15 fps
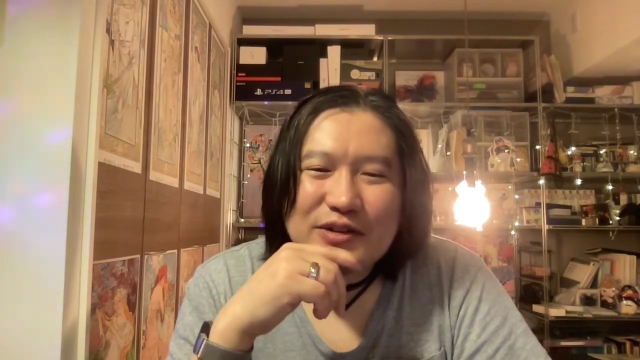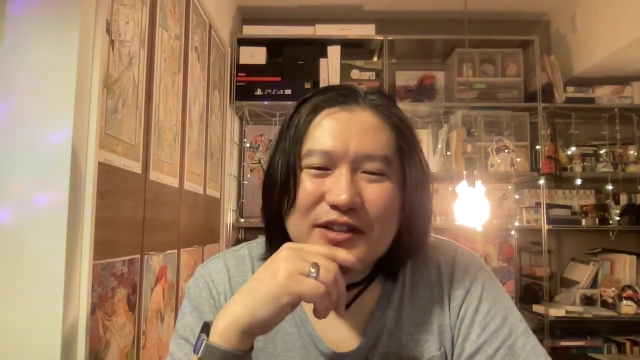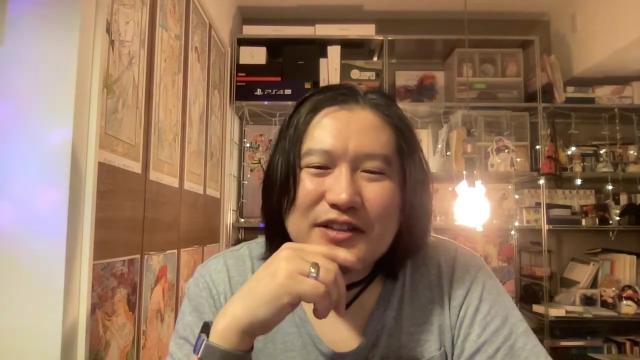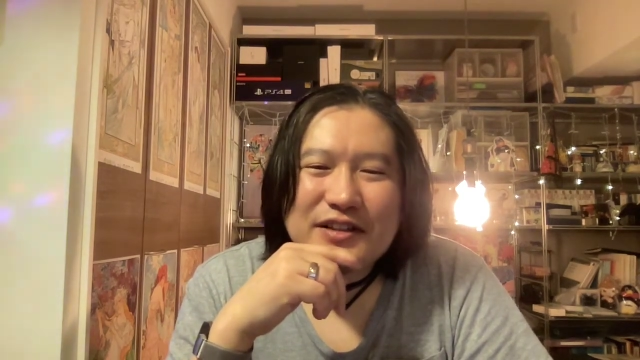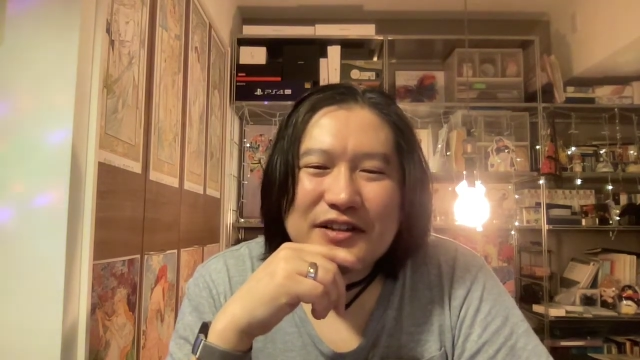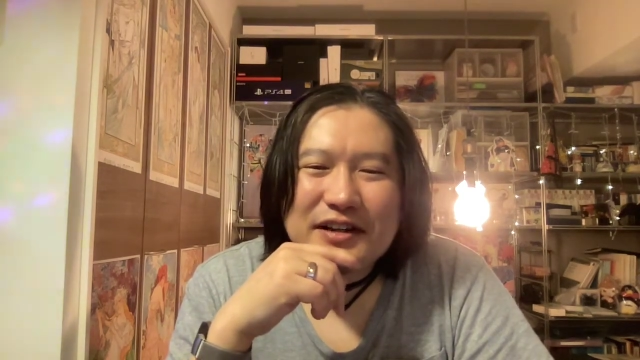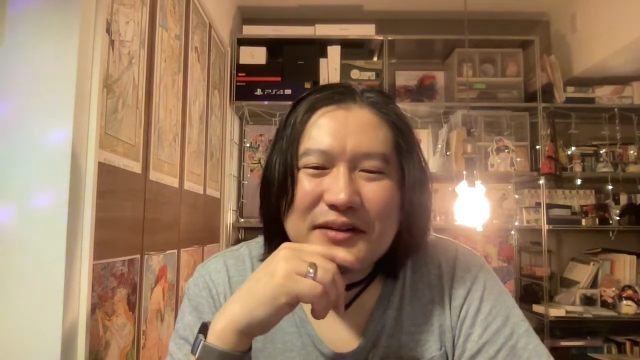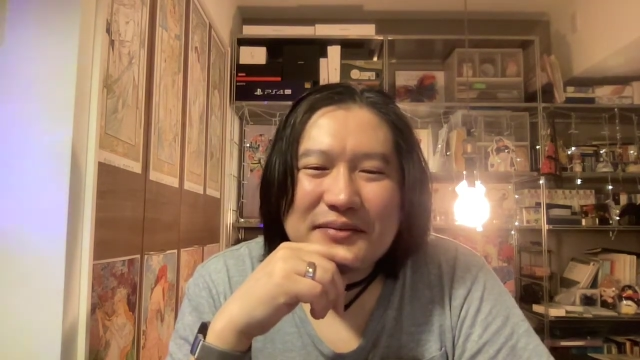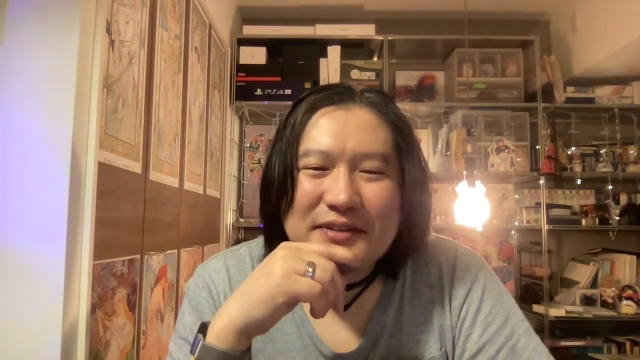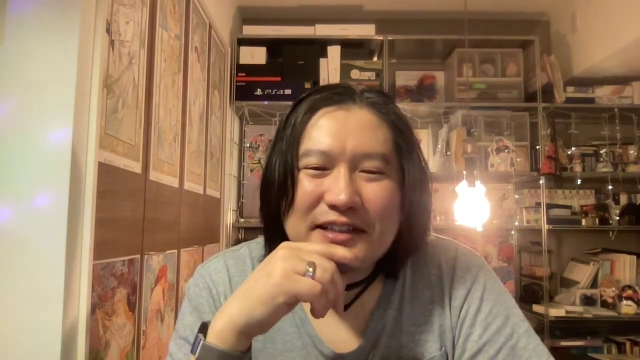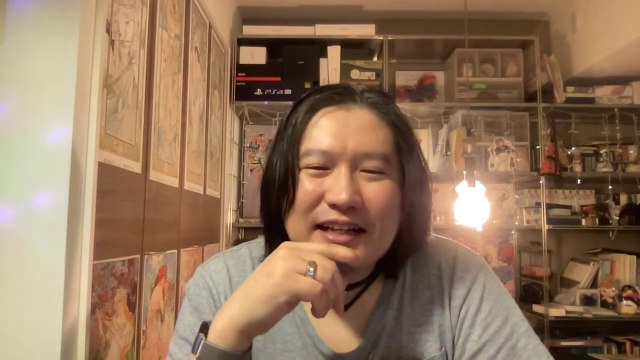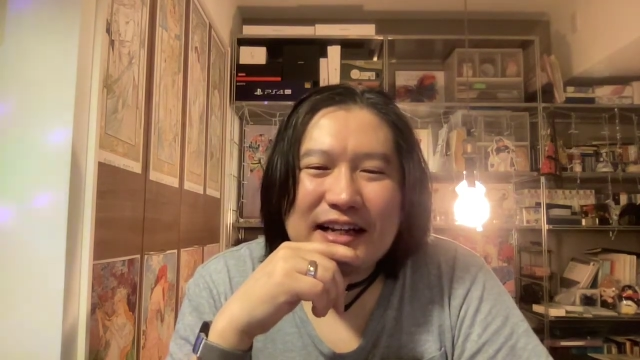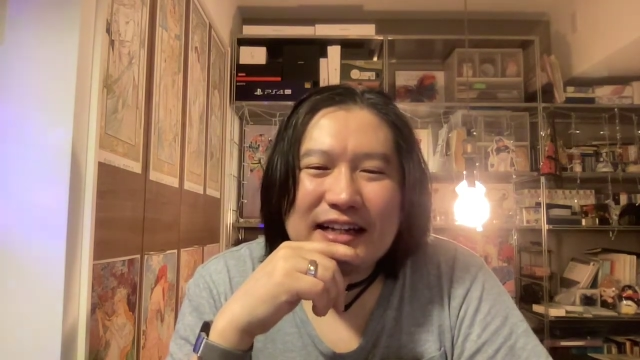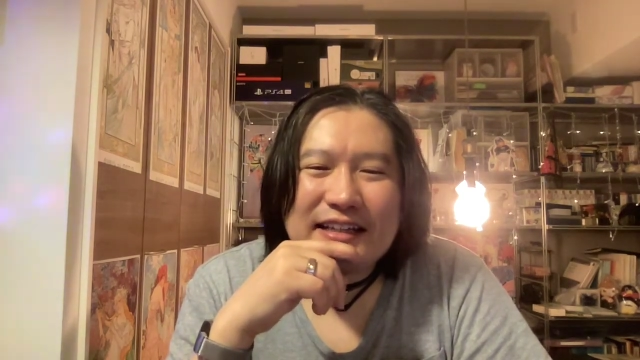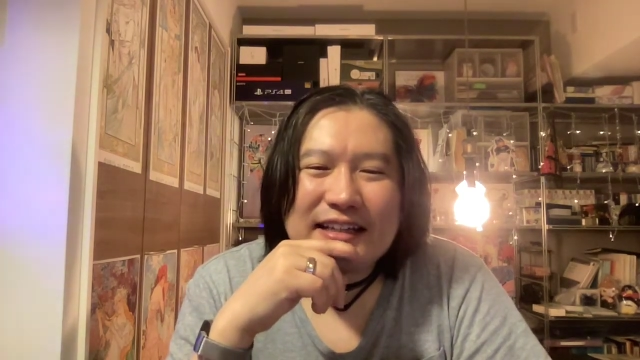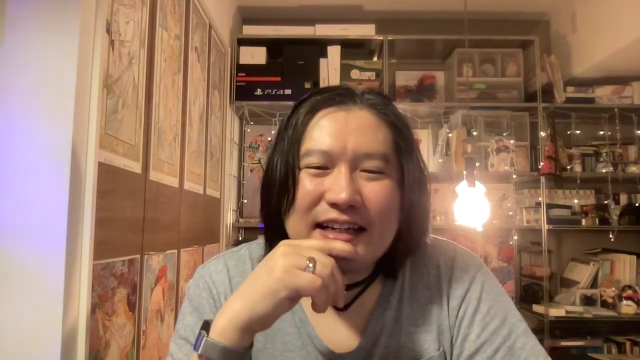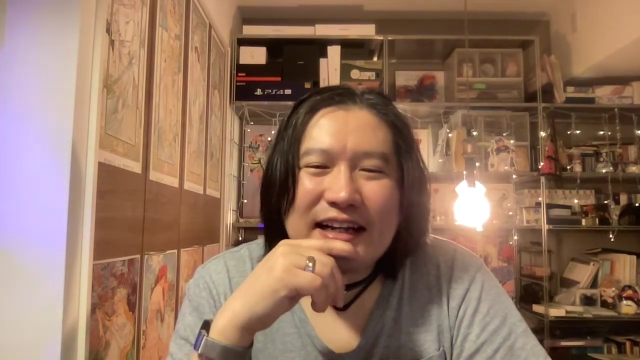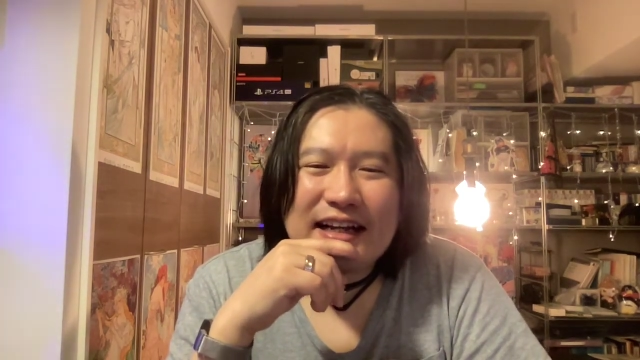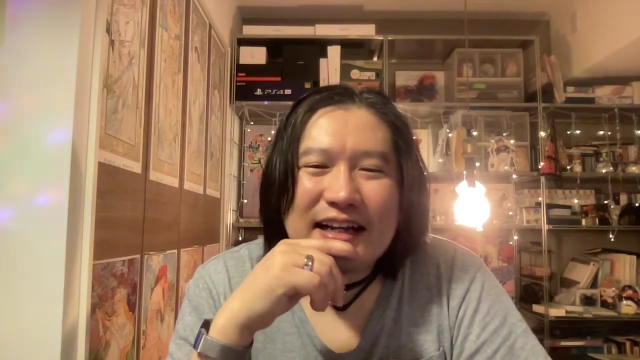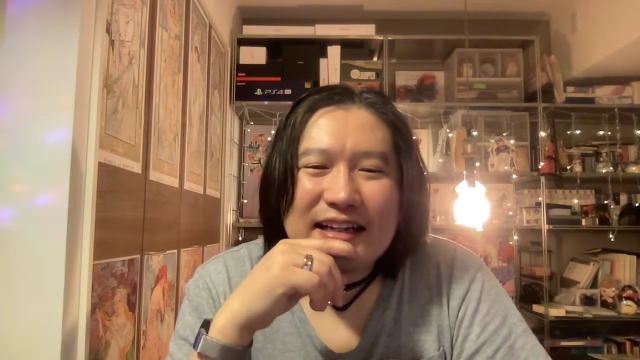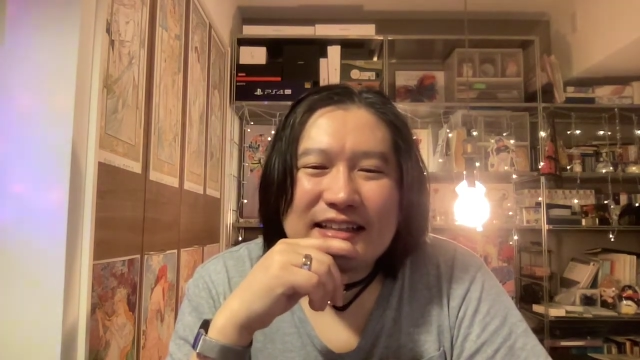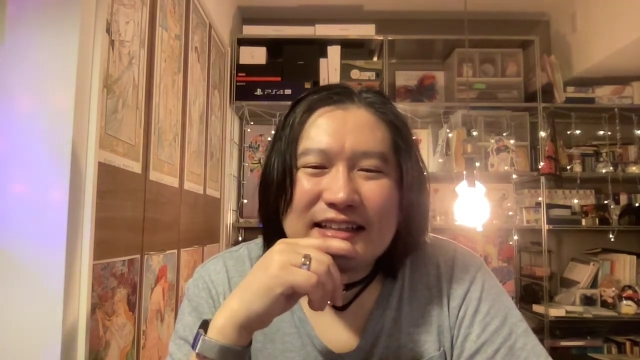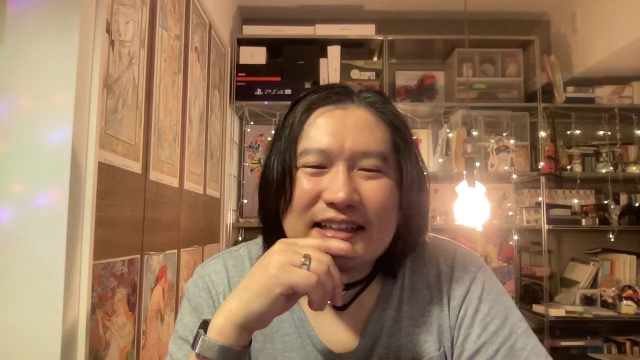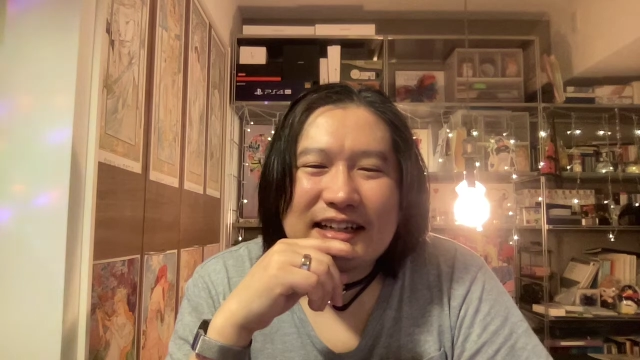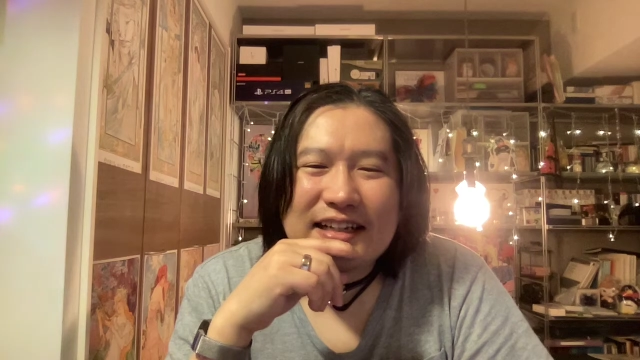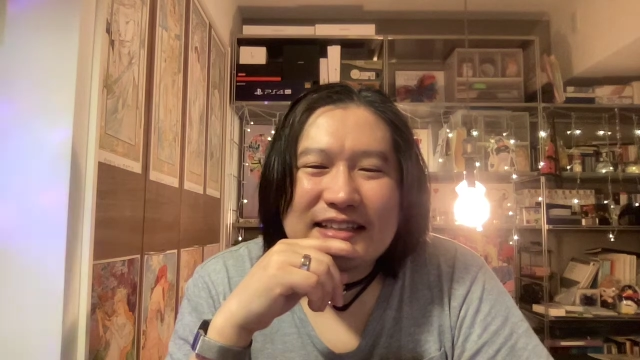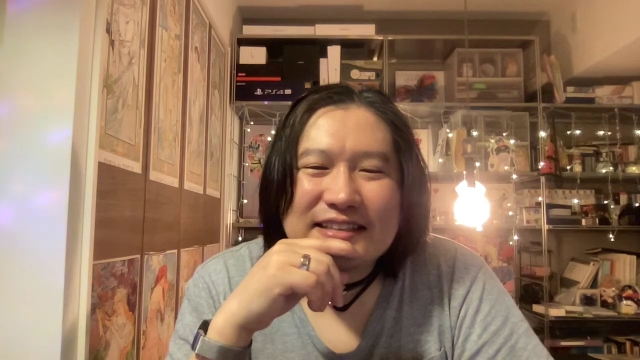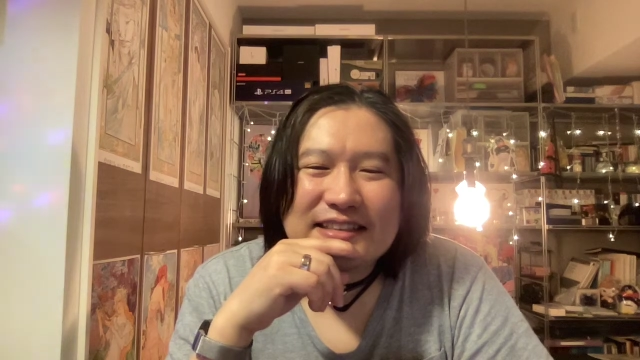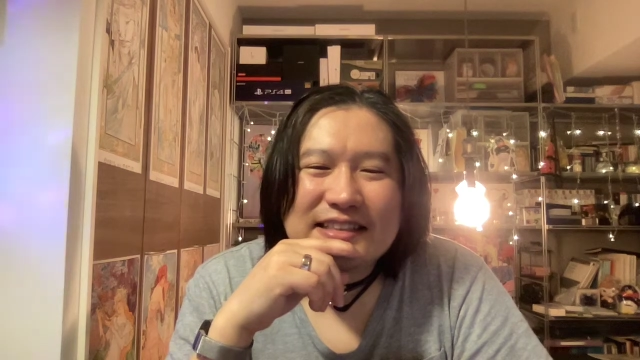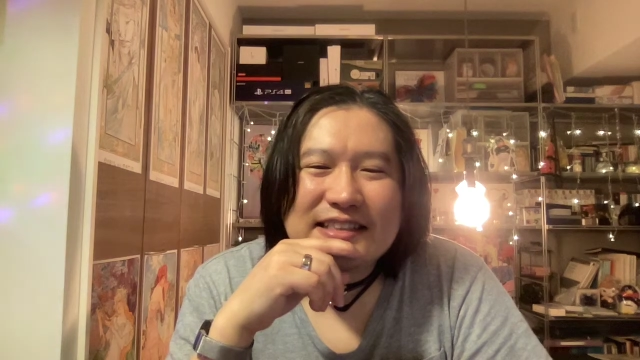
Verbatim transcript: 人では見ないなーって感じ